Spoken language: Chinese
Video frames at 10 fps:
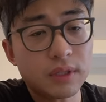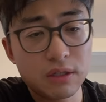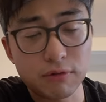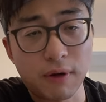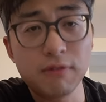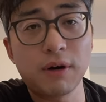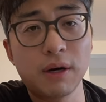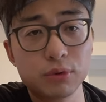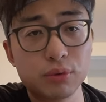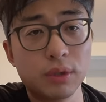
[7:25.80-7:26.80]
你防
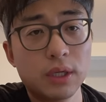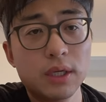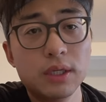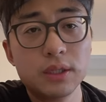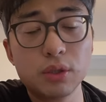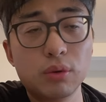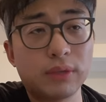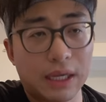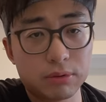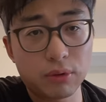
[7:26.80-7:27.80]
防不住，进攻
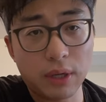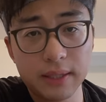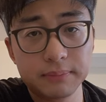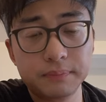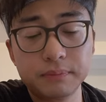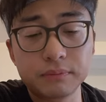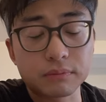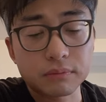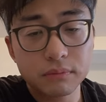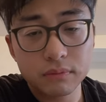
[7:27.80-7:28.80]
打不出来，
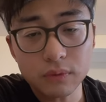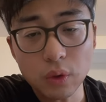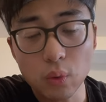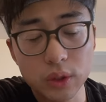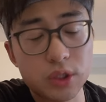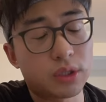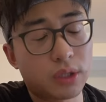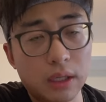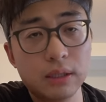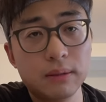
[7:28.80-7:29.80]
我只
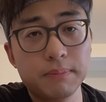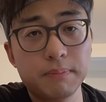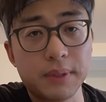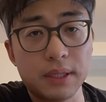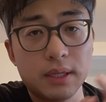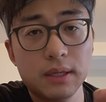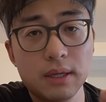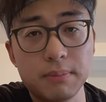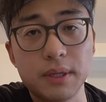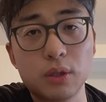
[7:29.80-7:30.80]
能比
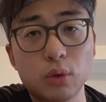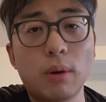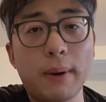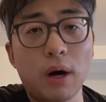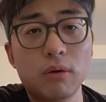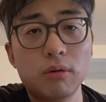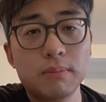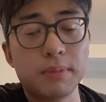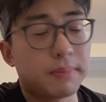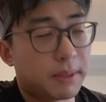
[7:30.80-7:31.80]
别人多跑，
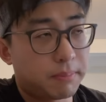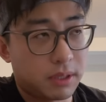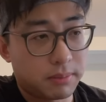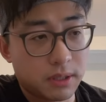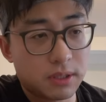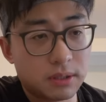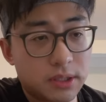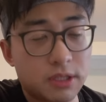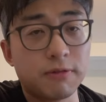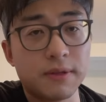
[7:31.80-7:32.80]
比比比别人
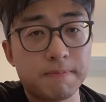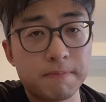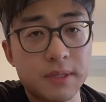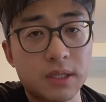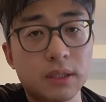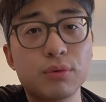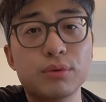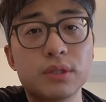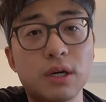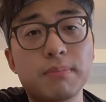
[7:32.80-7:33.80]
勤奋，相当
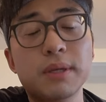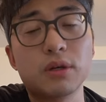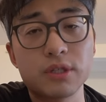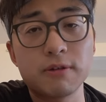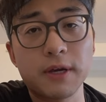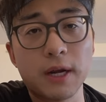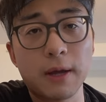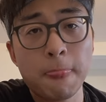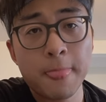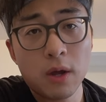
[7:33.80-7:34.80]
于这个笨鸟先飞了。
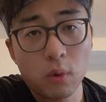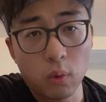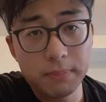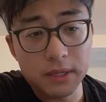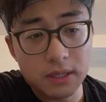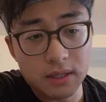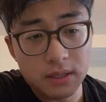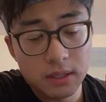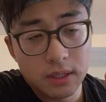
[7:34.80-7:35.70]
我比